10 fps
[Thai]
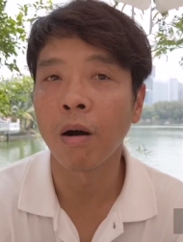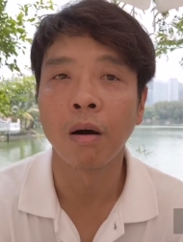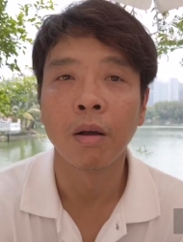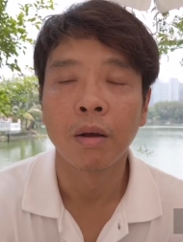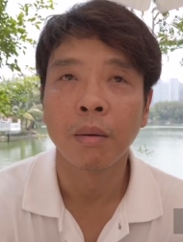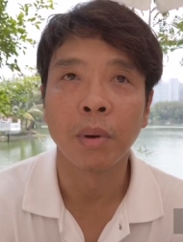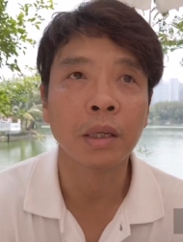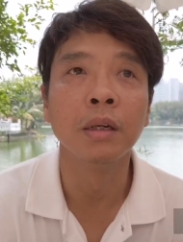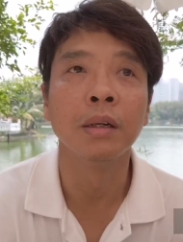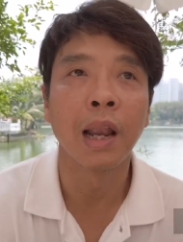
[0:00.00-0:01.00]
แล้วก็
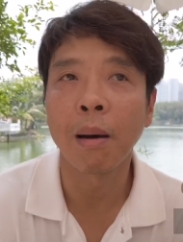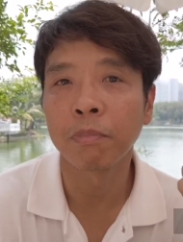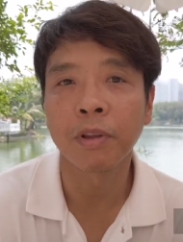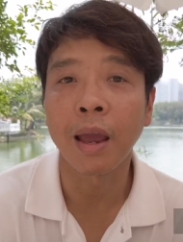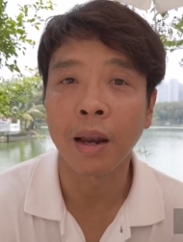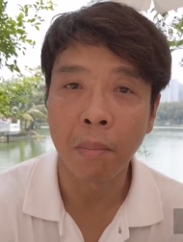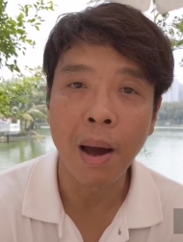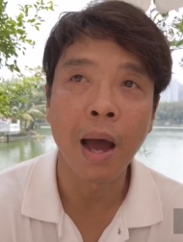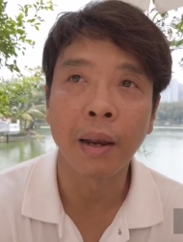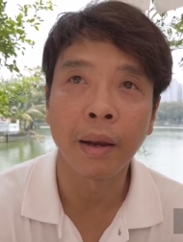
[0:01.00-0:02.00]
มายืนรับแสงหน้า
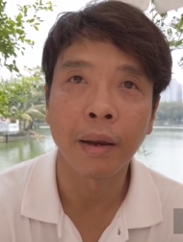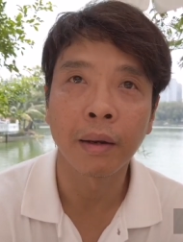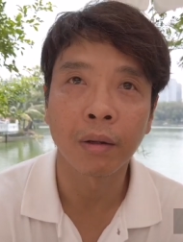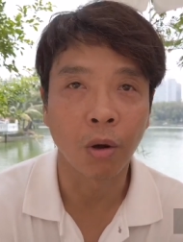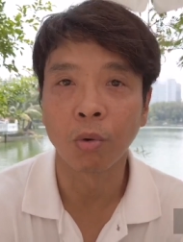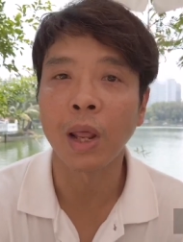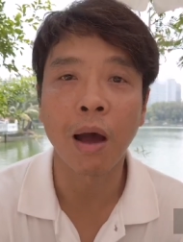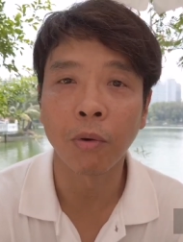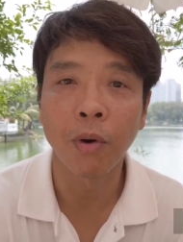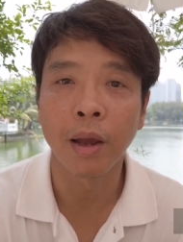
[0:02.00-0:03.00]
บ้านถอดรอง
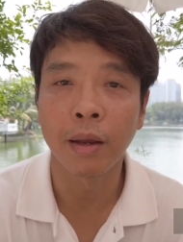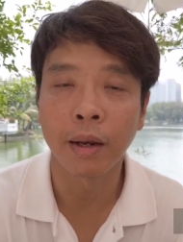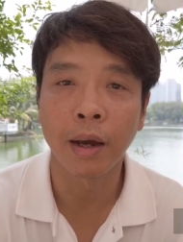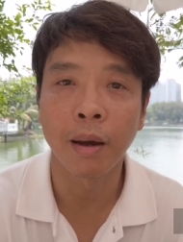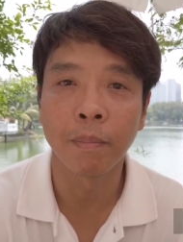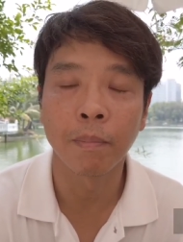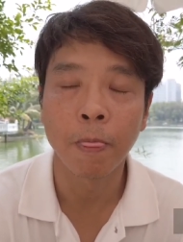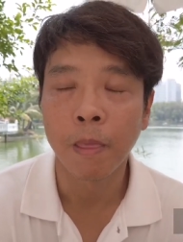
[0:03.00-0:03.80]
เท้าด้วยนะครับ